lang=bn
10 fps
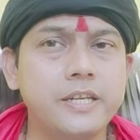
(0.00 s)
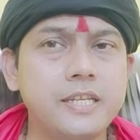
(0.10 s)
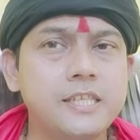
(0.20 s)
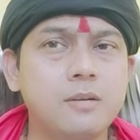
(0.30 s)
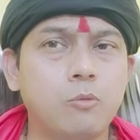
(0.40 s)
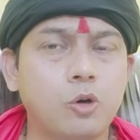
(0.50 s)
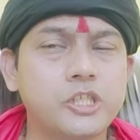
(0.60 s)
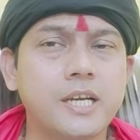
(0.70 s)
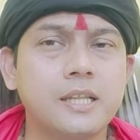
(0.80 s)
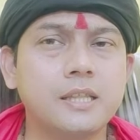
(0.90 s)
নিজের
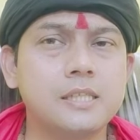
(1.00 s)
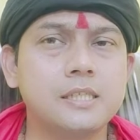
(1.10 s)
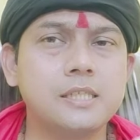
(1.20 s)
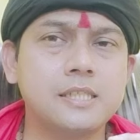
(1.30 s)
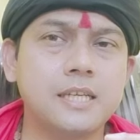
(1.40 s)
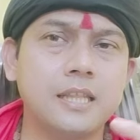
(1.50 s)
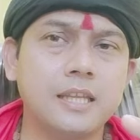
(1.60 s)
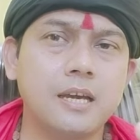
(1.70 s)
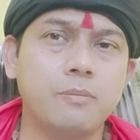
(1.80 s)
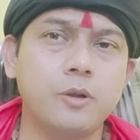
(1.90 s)
বসে আনতে চাইছেন যেখান
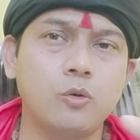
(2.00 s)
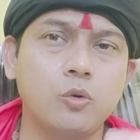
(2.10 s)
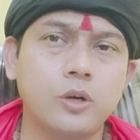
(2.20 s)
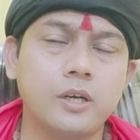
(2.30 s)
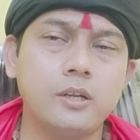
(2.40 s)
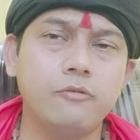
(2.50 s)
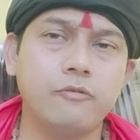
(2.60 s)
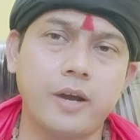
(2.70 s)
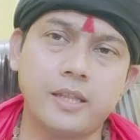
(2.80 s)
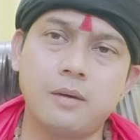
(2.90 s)
থেকে আপনি কোনো একটি
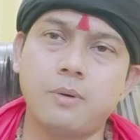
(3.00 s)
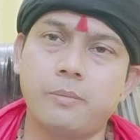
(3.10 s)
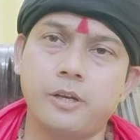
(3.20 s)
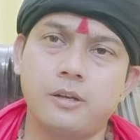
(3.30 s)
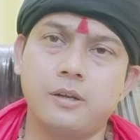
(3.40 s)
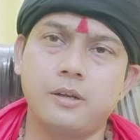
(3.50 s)
ফায়দা পাবেন